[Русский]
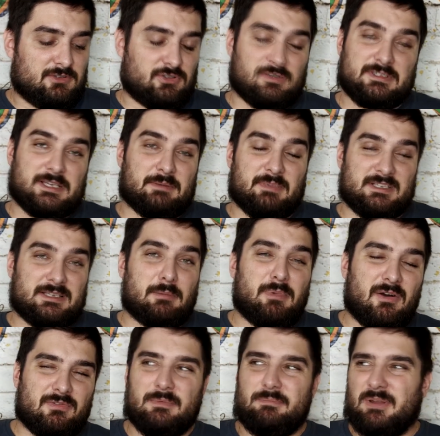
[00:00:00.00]
Что самое
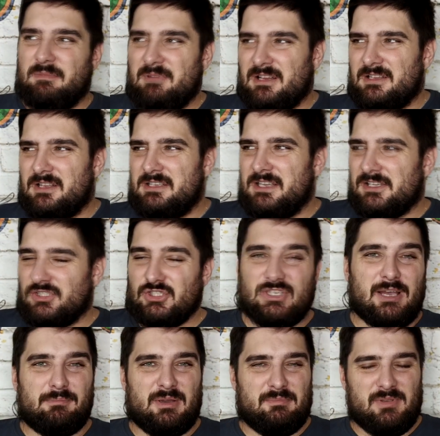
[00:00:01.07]
забавное, примерно те же
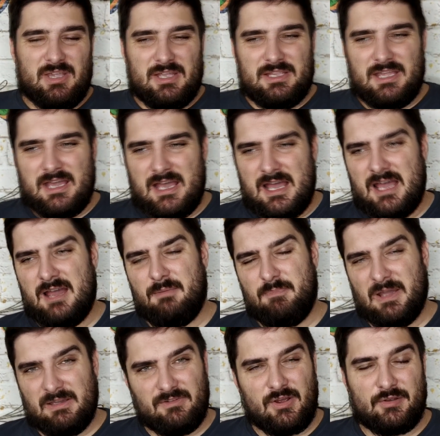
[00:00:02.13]
самые мнения
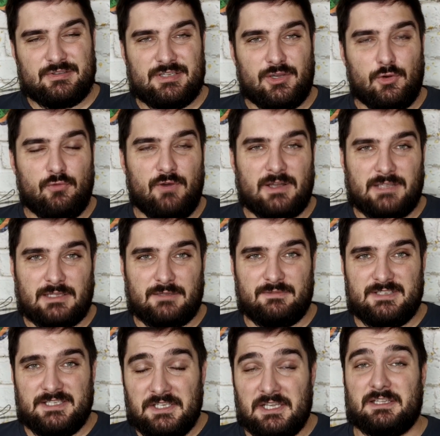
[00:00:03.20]
появляются и у фанатов
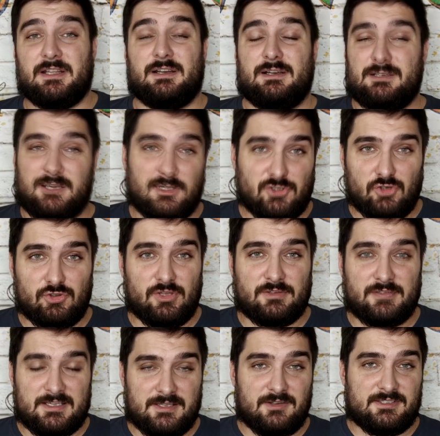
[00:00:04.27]
«Зенита». Хорошо, что
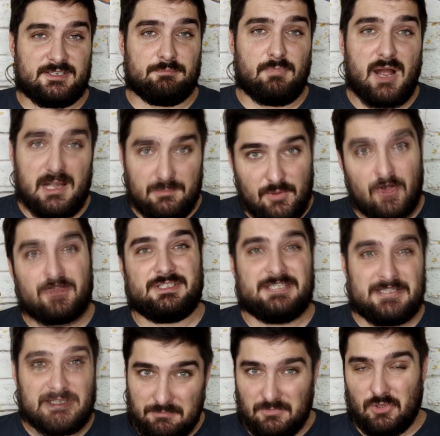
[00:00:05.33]
достался Мальмё,
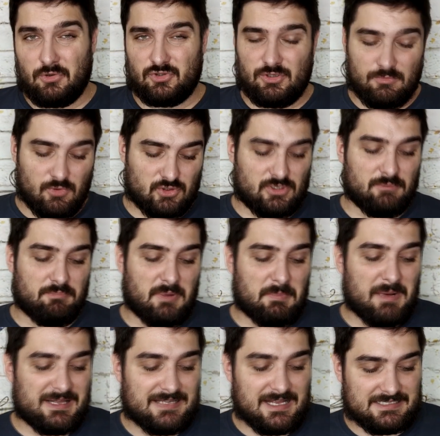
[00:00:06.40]
с ним тоже можно
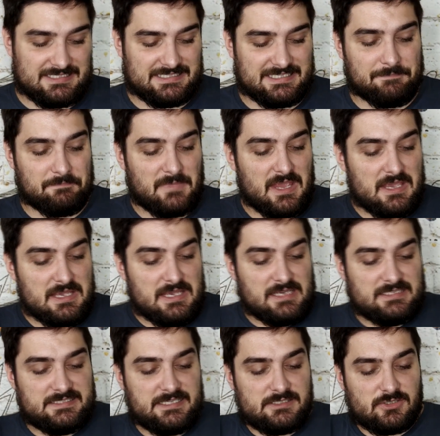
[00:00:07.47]
пободаться.
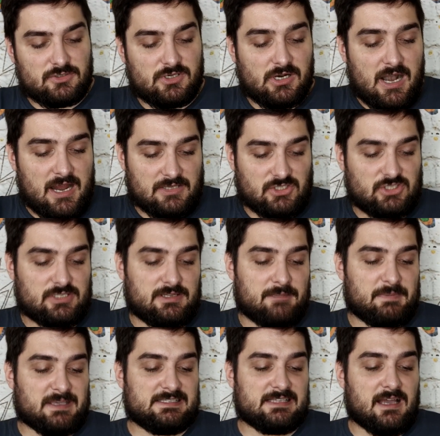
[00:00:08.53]
Сито Гранж
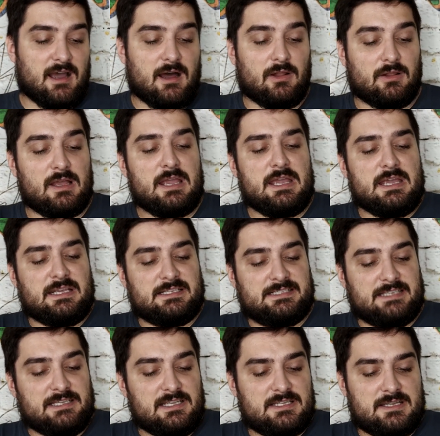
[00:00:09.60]
написал
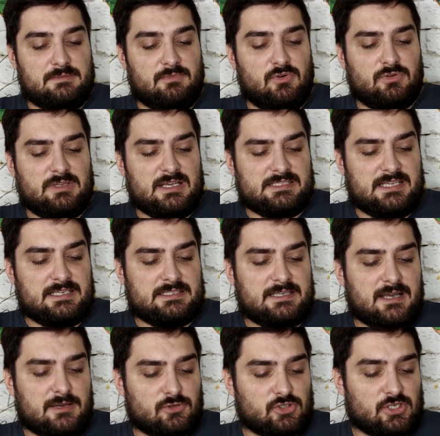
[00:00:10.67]
«Зенитом у нас есть
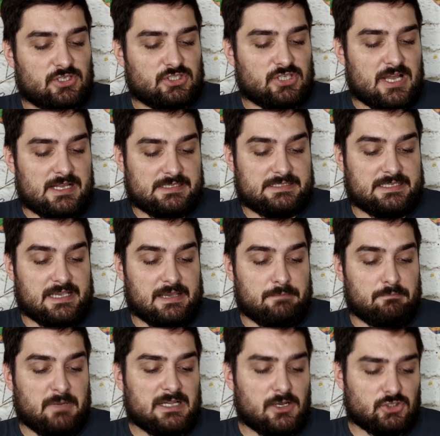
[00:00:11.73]
хорошие шансы,
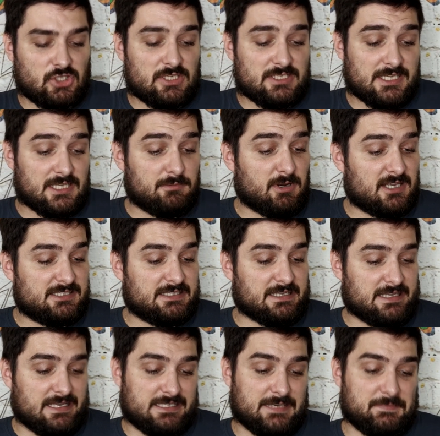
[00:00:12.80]
мы должны занимать
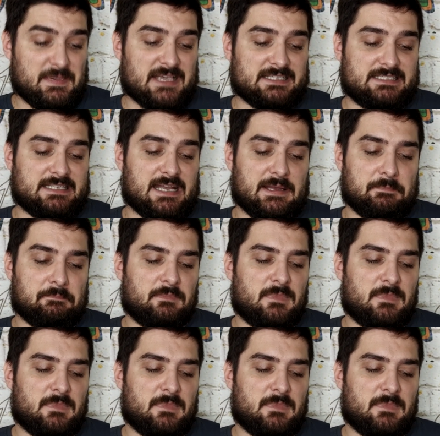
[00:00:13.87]
третье место».